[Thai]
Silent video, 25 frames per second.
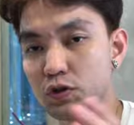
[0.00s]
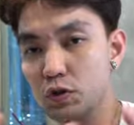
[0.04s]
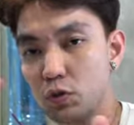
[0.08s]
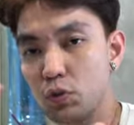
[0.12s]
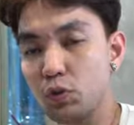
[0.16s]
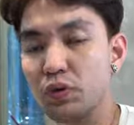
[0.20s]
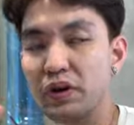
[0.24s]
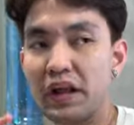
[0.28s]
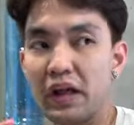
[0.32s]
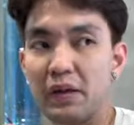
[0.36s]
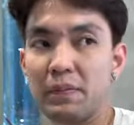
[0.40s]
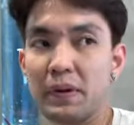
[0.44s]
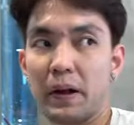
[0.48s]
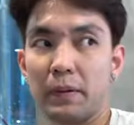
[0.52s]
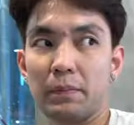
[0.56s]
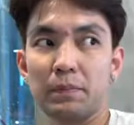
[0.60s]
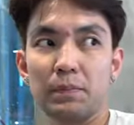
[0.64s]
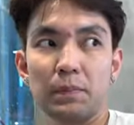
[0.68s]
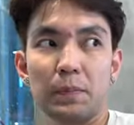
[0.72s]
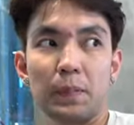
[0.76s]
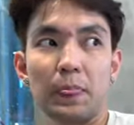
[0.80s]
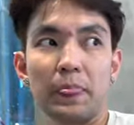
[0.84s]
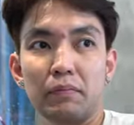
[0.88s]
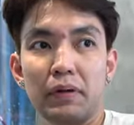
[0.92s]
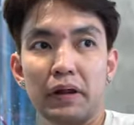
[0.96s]
จูนให้แบบ
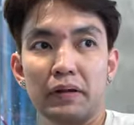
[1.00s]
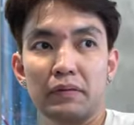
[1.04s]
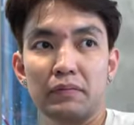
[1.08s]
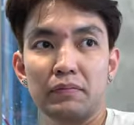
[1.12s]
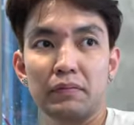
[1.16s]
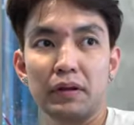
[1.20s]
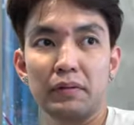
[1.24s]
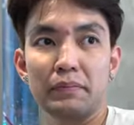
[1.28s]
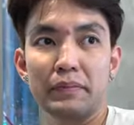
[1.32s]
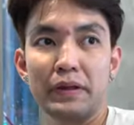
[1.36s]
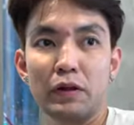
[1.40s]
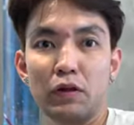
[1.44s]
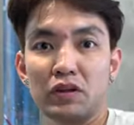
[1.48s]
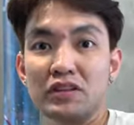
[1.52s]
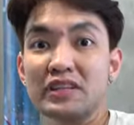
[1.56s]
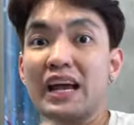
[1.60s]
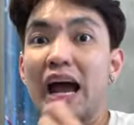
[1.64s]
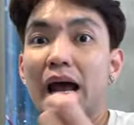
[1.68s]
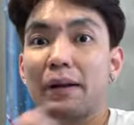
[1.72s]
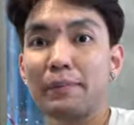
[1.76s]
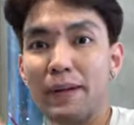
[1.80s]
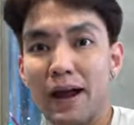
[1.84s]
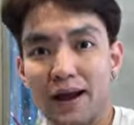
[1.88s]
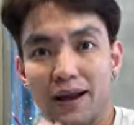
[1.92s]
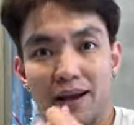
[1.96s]
มันมันมีรสชา
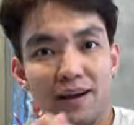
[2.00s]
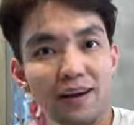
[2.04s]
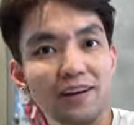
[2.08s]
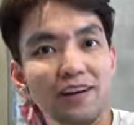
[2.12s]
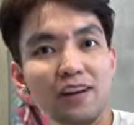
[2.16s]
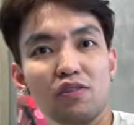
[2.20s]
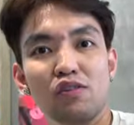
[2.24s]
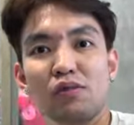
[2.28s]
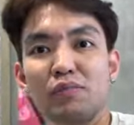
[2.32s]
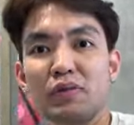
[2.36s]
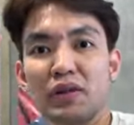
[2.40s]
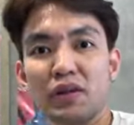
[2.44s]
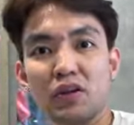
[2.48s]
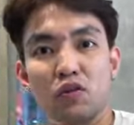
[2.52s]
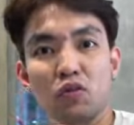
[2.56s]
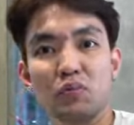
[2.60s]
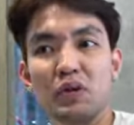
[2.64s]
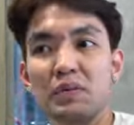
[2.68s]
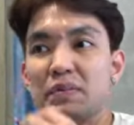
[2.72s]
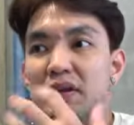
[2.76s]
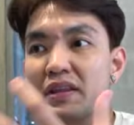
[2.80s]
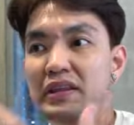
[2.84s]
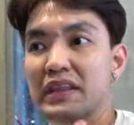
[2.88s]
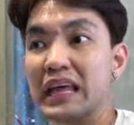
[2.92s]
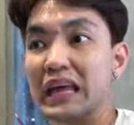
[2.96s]
ติมากขึ้นดีกว่ามันดูมี
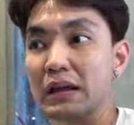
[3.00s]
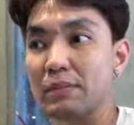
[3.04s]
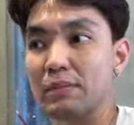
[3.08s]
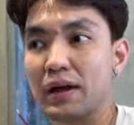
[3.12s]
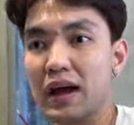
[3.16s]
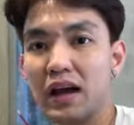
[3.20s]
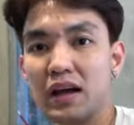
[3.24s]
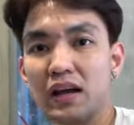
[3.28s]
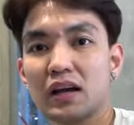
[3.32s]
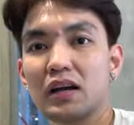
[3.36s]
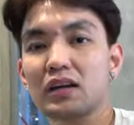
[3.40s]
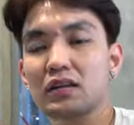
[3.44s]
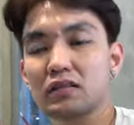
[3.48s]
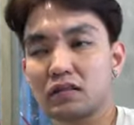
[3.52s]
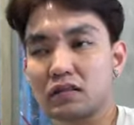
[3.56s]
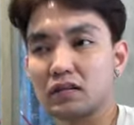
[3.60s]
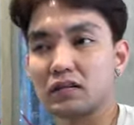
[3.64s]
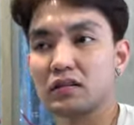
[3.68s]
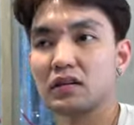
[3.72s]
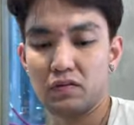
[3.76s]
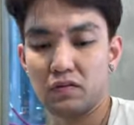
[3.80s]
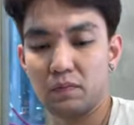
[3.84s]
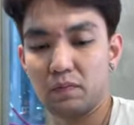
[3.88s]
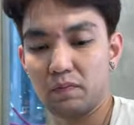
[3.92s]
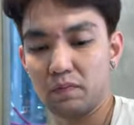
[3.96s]
มิติมากขึ้น
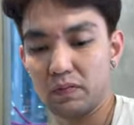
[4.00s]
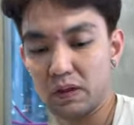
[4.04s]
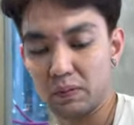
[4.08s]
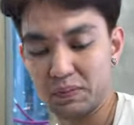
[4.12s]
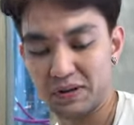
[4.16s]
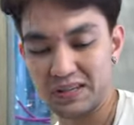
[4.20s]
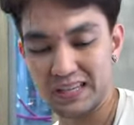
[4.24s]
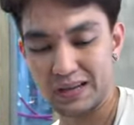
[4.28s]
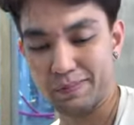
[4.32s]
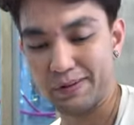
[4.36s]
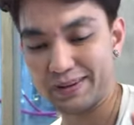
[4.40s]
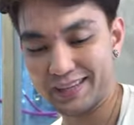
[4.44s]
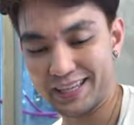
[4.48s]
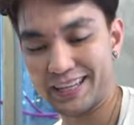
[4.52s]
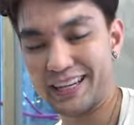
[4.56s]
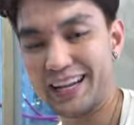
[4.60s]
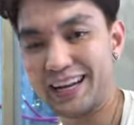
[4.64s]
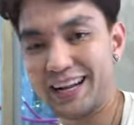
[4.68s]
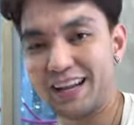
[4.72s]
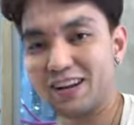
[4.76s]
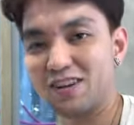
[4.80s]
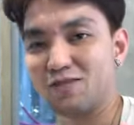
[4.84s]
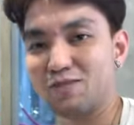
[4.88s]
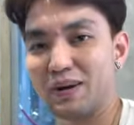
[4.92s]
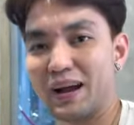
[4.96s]
มันสามารถเจเนเร
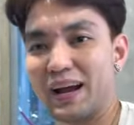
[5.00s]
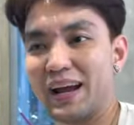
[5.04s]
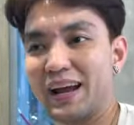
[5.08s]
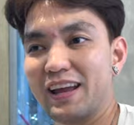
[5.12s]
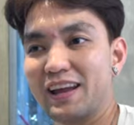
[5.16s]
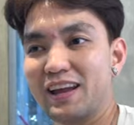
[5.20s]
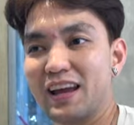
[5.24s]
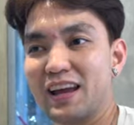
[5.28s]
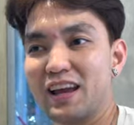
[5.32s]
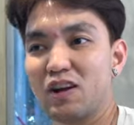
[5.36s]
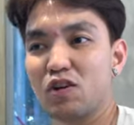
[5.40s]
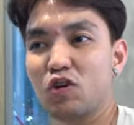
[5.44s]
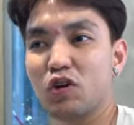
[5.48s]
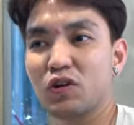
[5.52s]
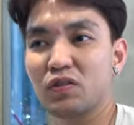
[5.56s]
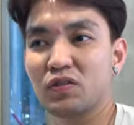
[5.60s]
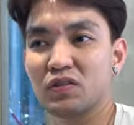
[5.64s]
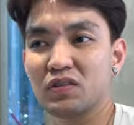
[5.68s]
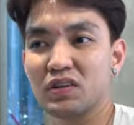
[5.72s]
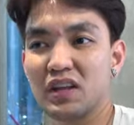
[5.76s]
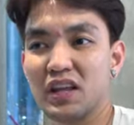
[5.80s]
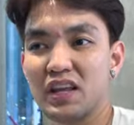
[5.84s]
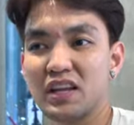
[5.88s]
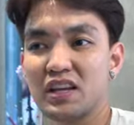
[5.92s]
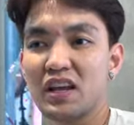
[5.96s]
ตออกมาให้ให้คน
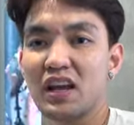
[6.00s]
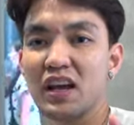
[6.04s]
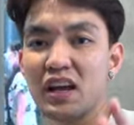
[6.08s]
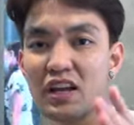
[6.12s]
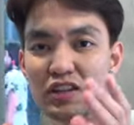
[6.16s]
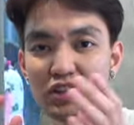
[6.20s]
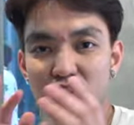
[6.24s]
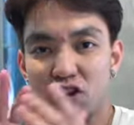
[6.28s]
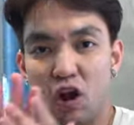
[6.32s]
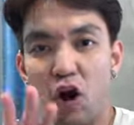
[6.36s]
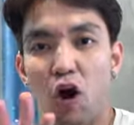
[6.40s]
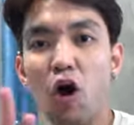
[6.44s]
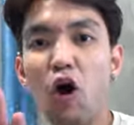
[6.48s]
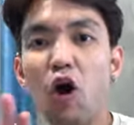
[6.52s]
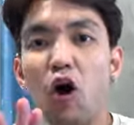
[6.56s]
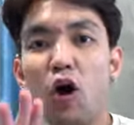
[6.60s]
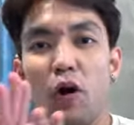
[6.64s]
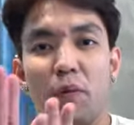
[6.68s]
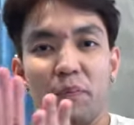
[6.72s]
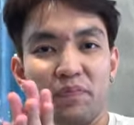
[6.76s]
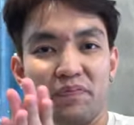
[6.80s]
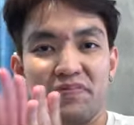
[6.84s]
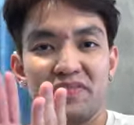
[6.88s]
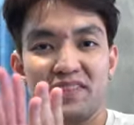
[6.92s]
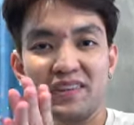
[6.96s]
ที่ชอบ
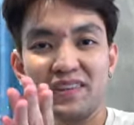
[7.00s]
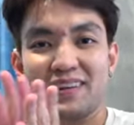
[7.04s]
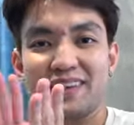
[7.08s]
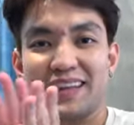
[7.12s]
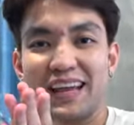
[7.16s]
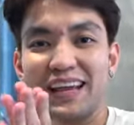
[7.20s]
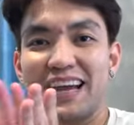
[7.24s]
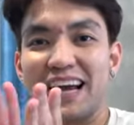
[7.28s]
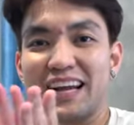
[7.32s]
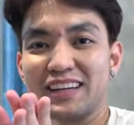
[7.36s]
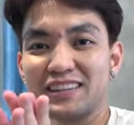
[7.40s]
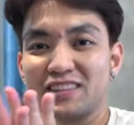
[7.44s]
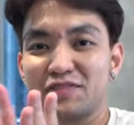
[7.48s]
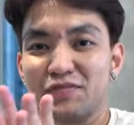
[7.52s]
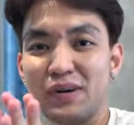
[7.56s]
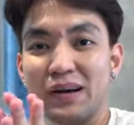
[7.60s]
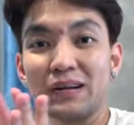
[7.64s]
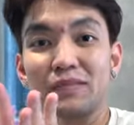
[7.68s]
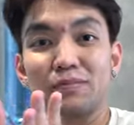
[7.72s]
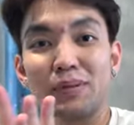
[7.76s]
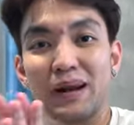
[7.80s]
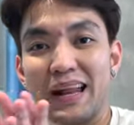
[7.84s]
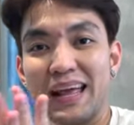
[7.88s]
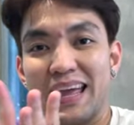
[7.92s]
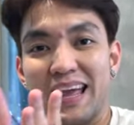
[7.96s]
ในการฟัง
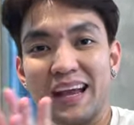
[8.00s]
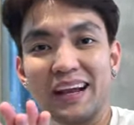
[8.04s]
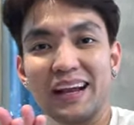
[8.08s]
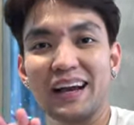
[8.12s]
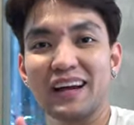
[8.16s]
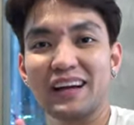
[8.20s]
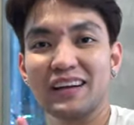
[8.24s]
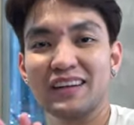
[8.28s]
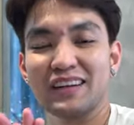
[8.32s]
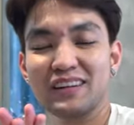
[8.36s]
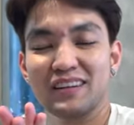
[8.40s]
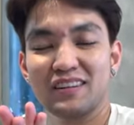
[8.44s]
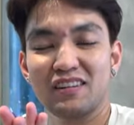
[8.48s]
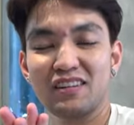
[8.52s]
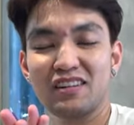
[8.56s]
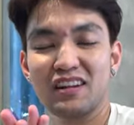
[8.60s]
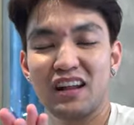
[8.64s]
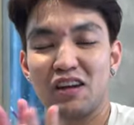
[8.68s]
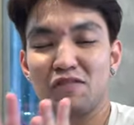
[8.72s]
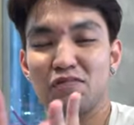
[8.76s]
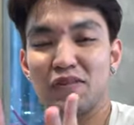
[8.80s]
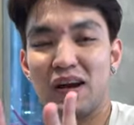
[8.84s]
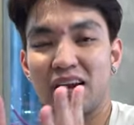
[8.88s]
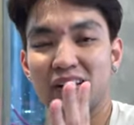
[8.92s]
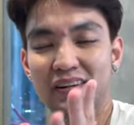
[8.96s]
เพลงอ่ะ ได้
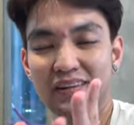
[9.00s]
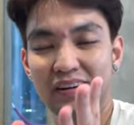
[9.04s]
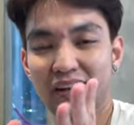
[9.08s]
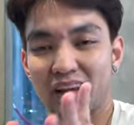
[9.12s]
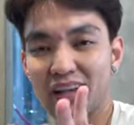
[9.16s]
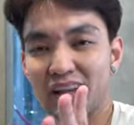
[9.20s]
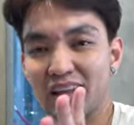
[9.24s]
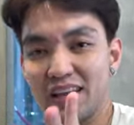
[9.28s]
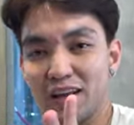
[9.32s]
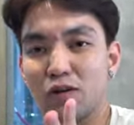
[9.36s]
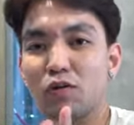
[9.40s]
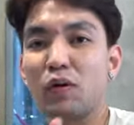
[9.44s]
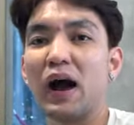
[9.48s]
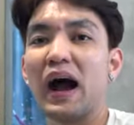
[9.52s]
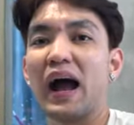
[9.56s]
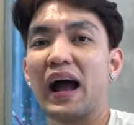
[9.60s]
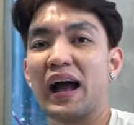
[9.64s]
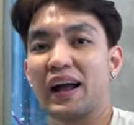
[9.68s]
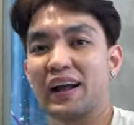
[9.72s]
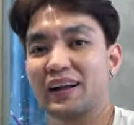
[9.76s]
ฟังได้ดีกว่า